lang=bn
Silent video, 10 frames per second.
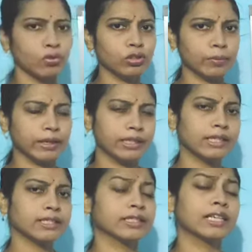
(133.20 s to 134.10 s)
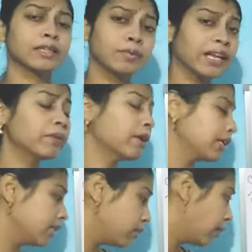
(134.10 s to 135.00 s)
হতে পারে ঠিক আছে শালি বেলে
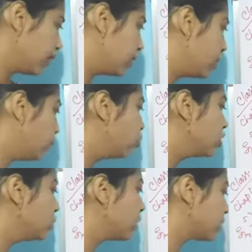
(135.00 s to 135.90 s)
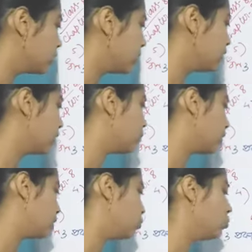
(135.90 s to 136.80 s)
মাটিটা বাদ দিয়ে পলি মাটি এঁটেল
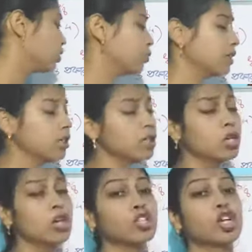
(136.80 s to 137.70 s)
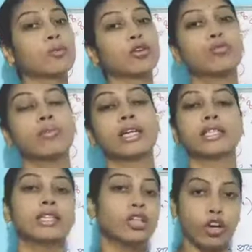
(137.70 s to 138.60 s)
মাটি দোয়াশ মাটি সব রকম
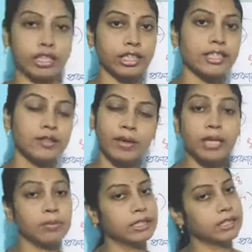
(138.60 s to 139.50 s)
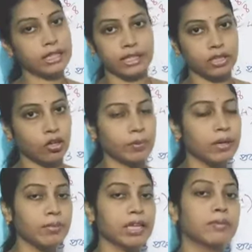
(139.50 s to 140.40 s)
মাটিতেই হয় ঠিক আছে বেলে মাটিটা এখানে হবে
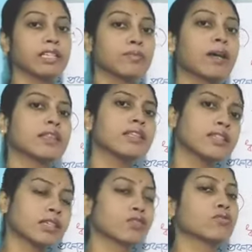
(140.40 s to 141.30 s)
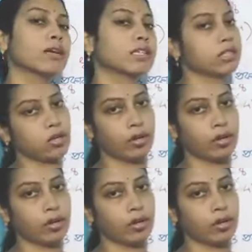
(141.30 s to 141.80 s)
না বেলে মাটি বাদ দিয়ে যে কোনো মাটিতে